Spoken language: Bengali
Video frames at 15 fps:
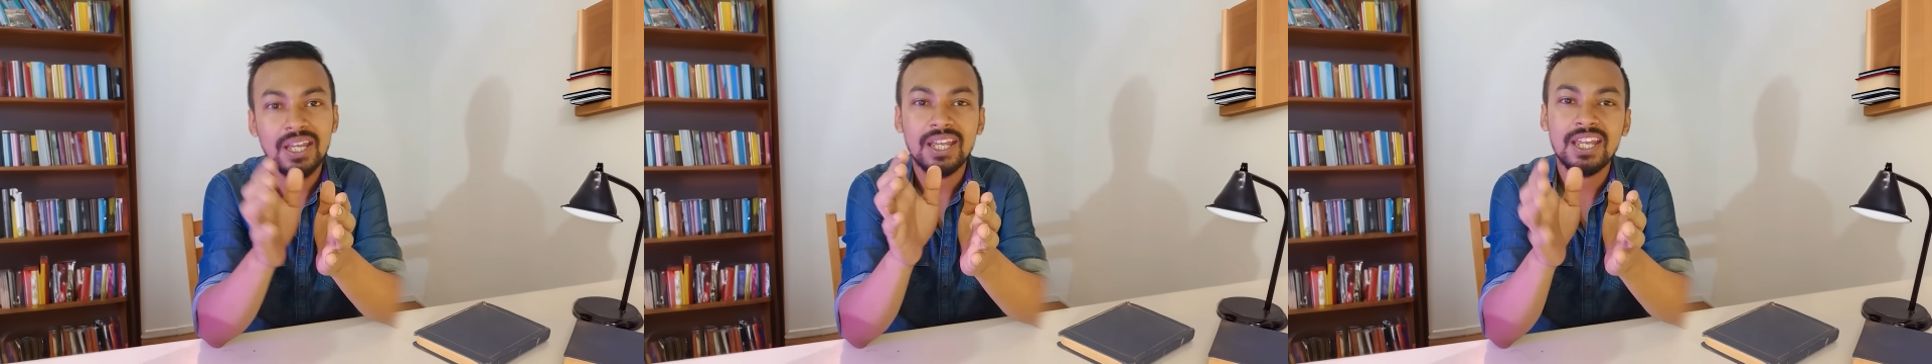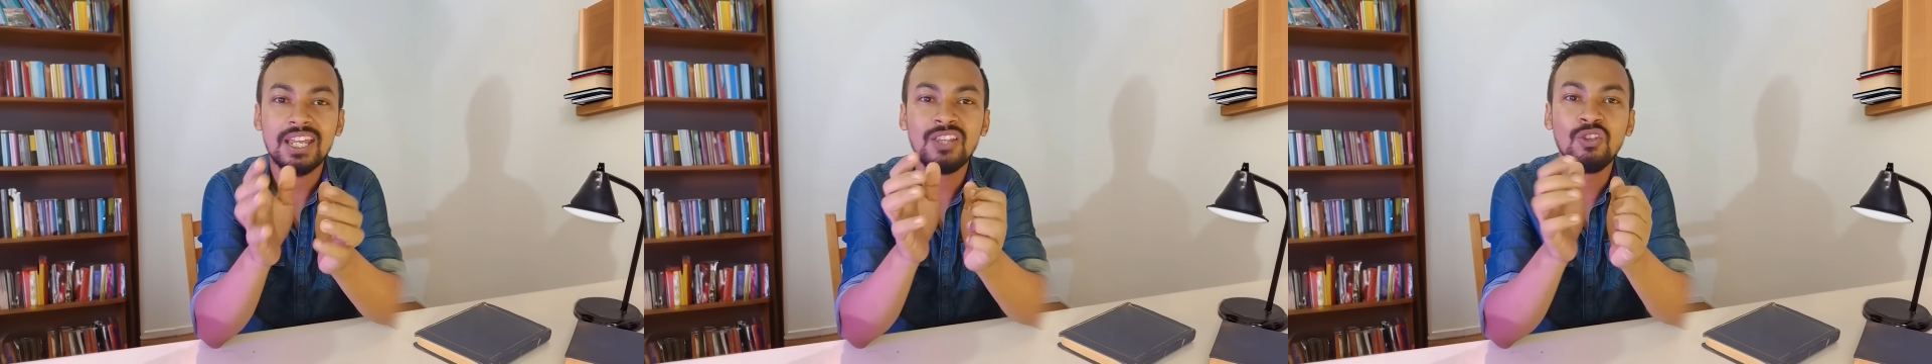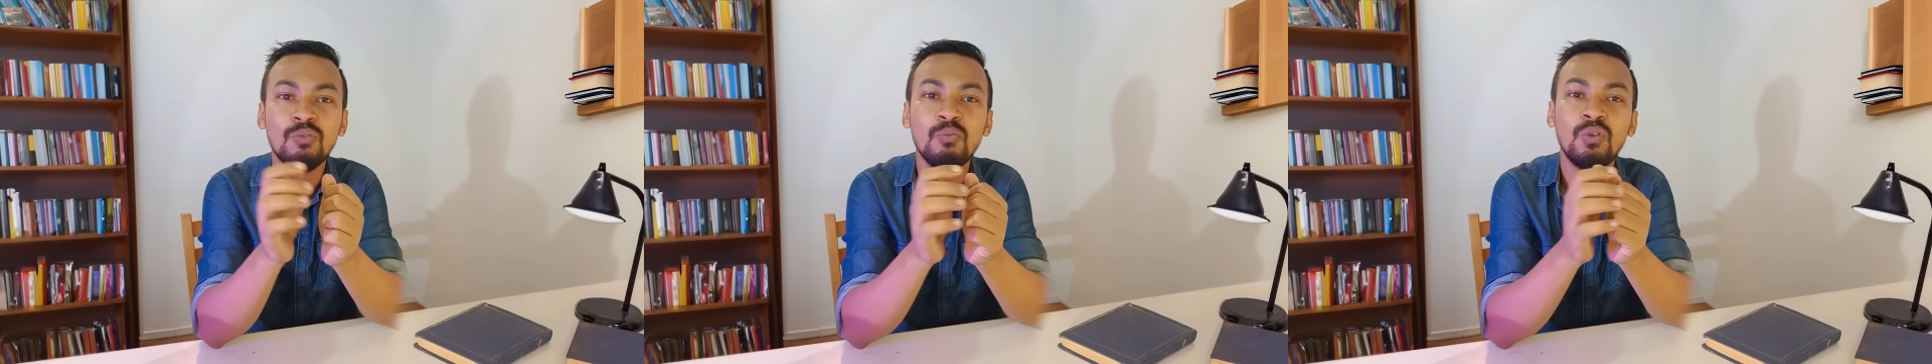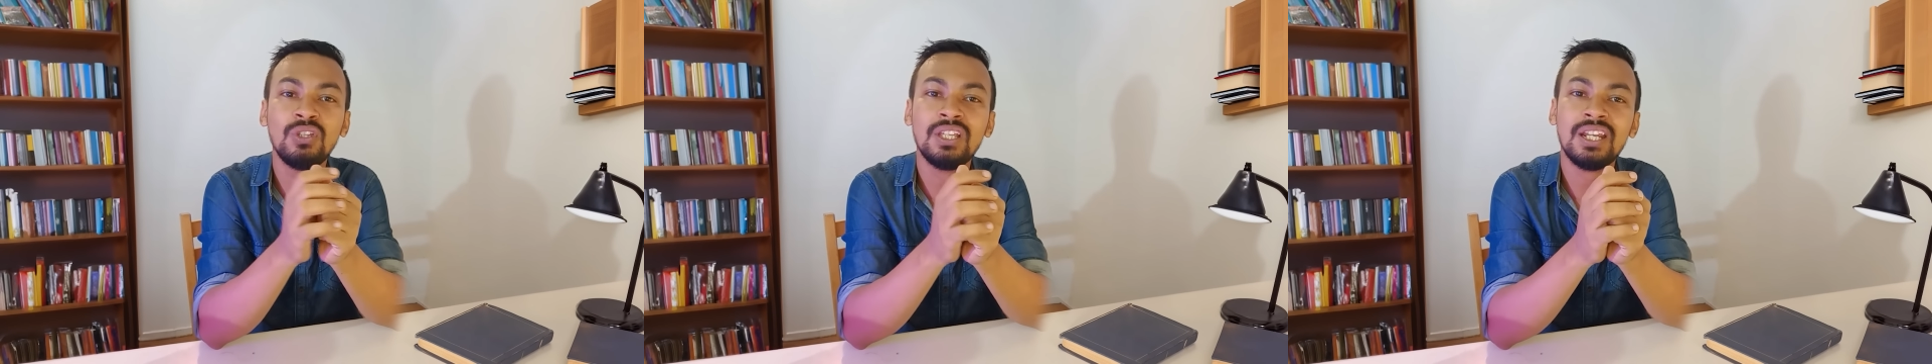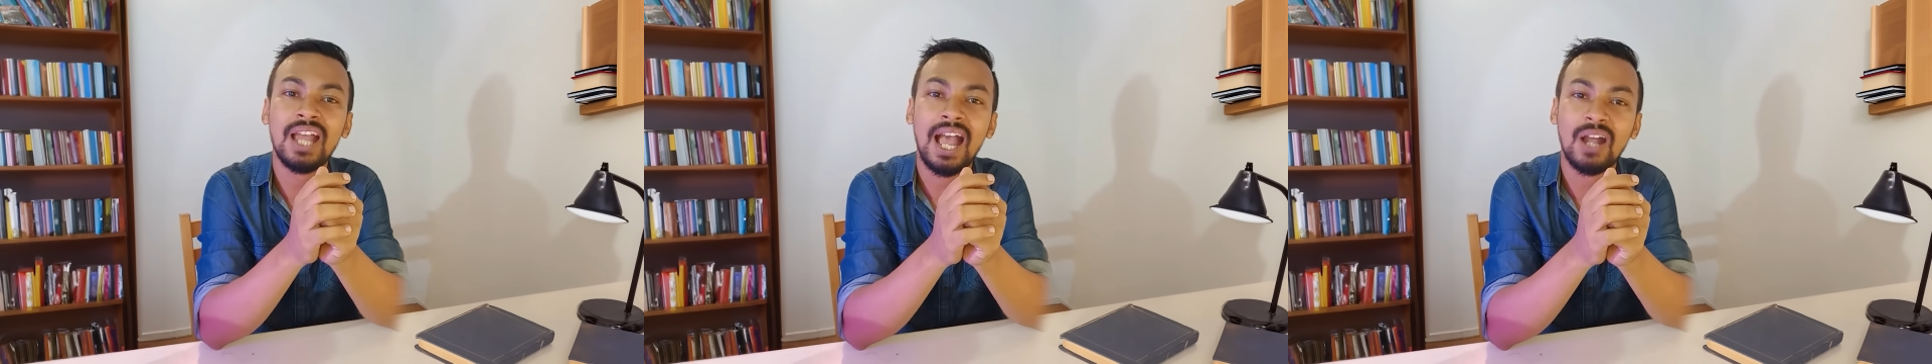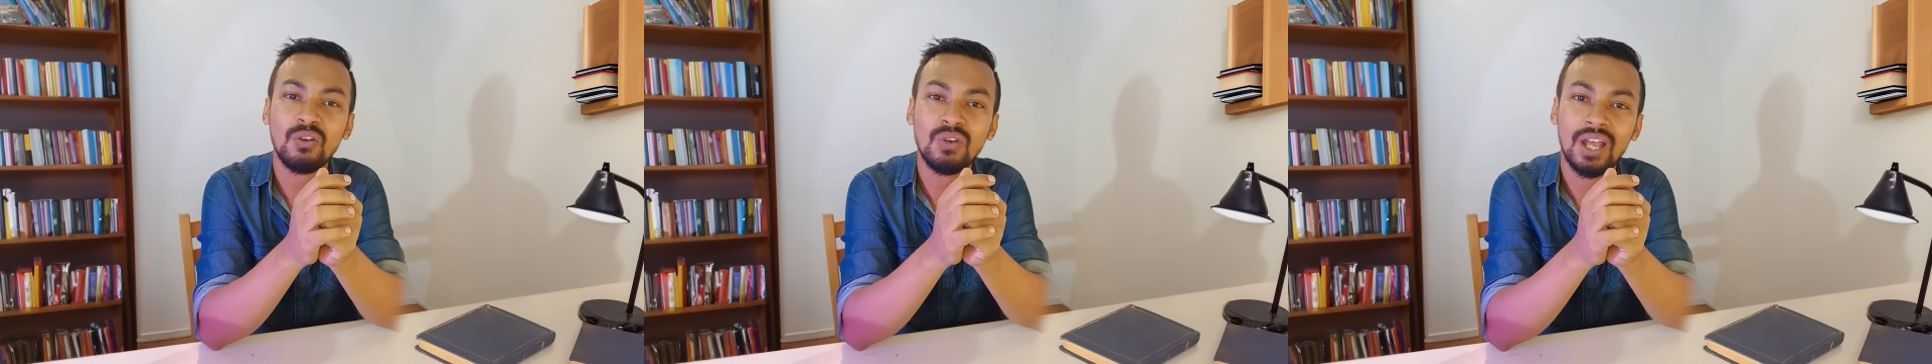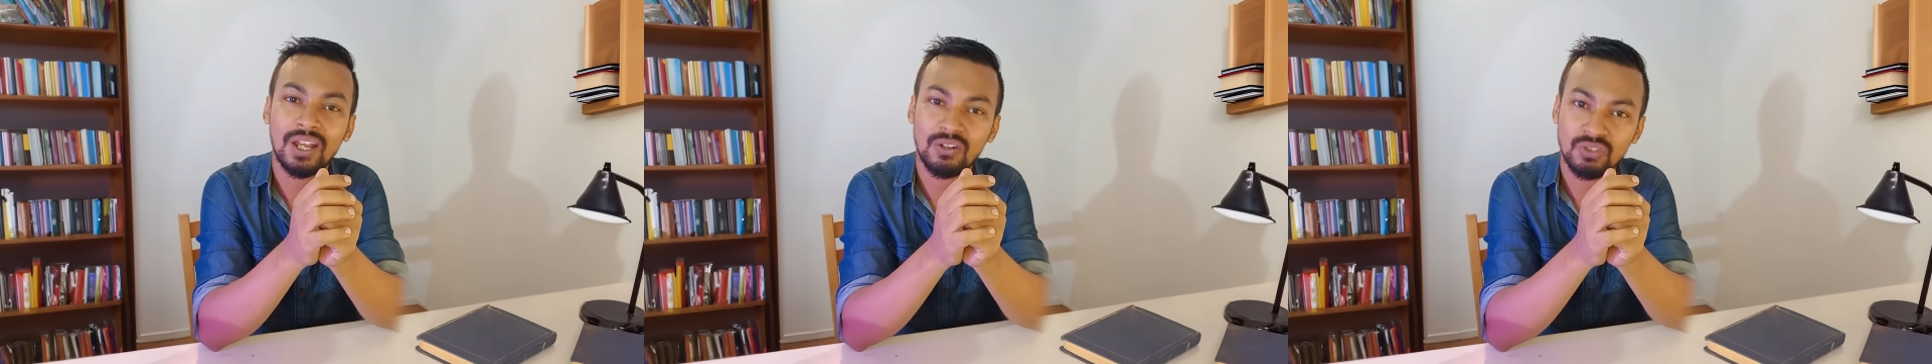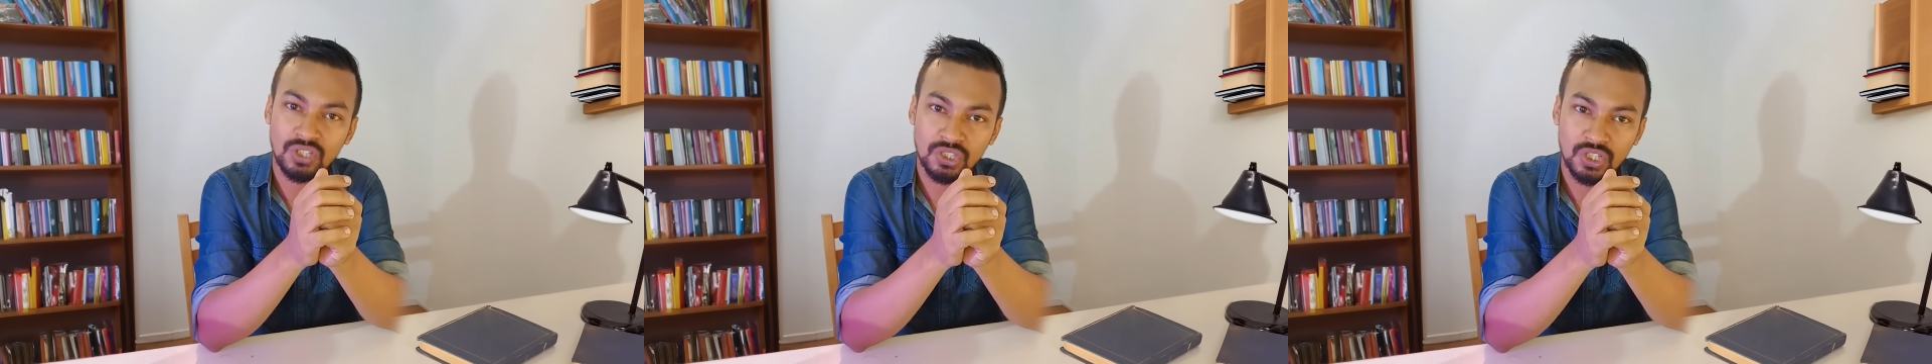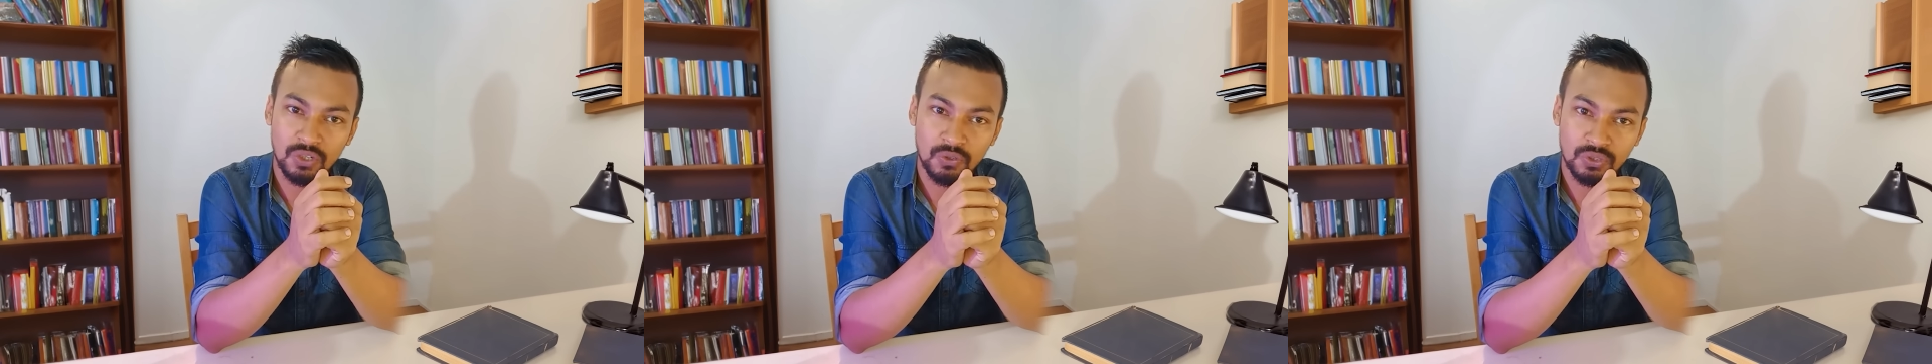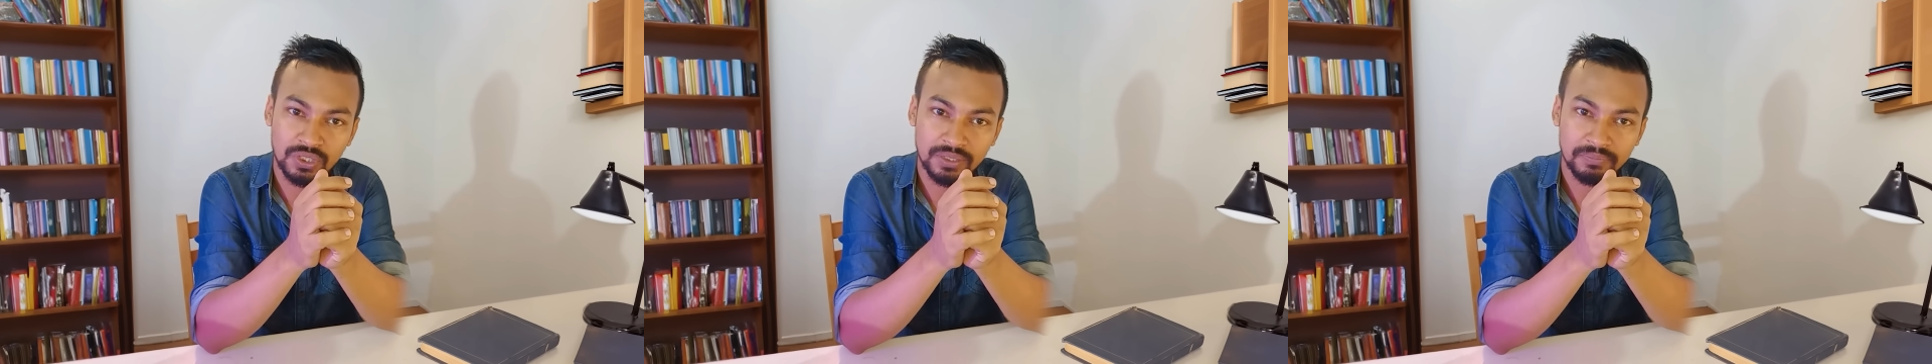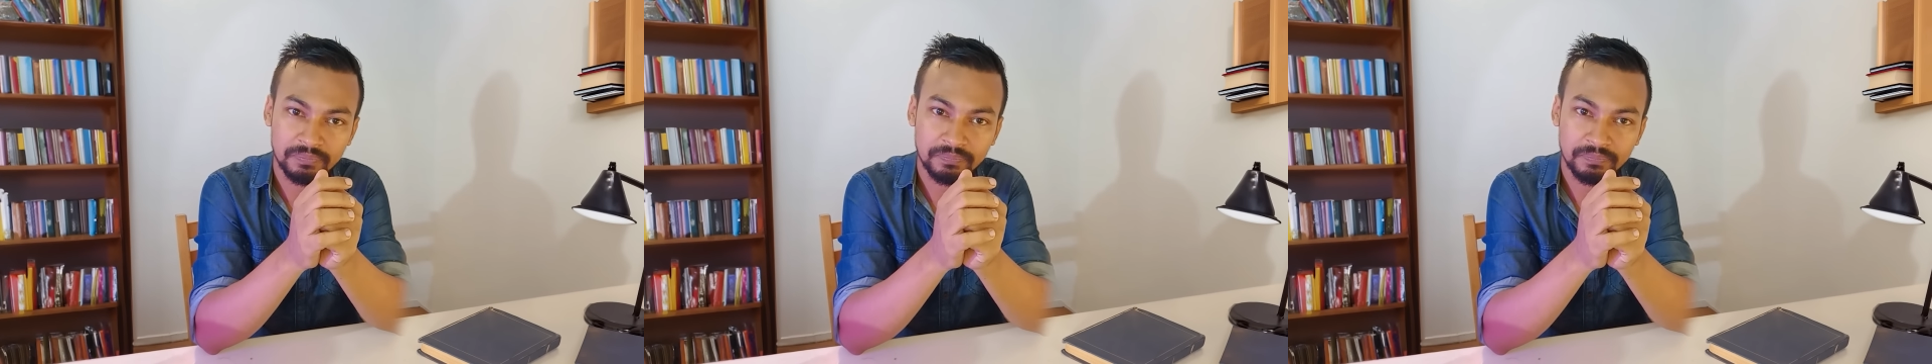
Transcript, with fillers: হিন্দু মন্দিরে আগুন লাগানোর চেষ্টা করছে